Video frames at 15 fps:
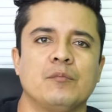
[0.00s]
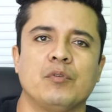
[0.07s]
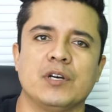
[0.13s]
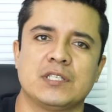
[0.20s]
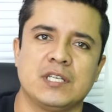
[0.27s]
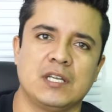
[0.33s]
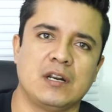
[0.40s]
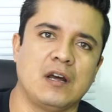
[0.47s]
puede
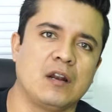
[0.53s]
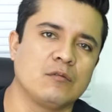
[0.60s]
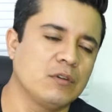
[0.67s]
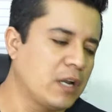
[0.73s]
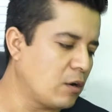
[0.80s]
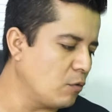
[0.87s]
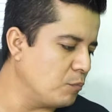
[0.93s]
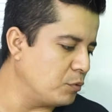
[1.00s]
ser
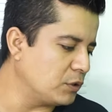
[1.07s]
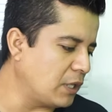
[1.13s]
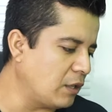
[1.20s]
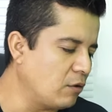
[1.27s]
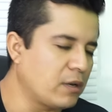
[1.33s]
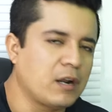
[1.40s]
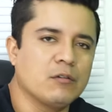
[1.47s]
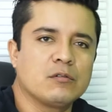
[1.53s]
alguna
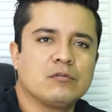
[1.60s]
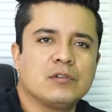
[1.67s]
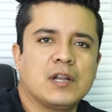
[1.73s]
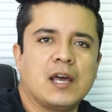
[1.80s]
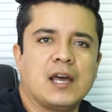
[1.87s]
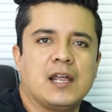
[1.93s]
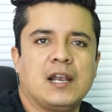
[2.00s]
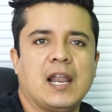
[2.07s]
computadora o
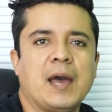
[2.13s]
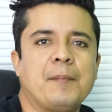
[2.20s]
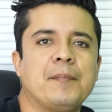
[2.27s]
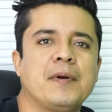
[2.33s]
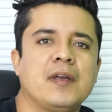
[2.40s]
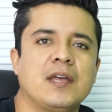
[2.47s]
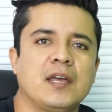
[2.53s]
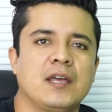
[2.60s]
alguna lab.